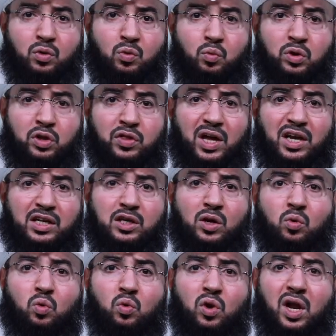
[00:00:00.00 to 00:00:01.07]
ولذلك
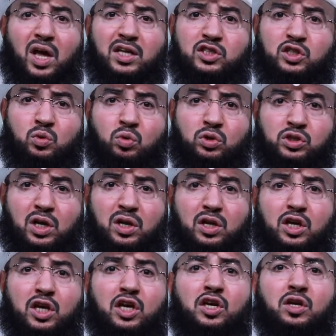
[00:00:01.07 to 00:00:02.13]
يقول الله عز وجل
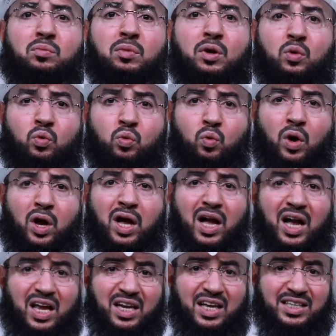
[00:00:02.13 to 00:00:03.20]
اعملوا
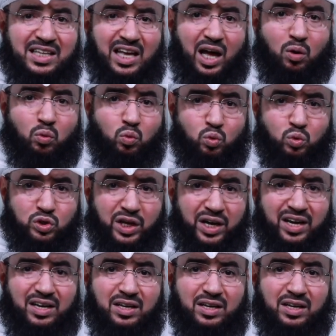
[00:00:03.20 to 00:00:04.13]
آل داود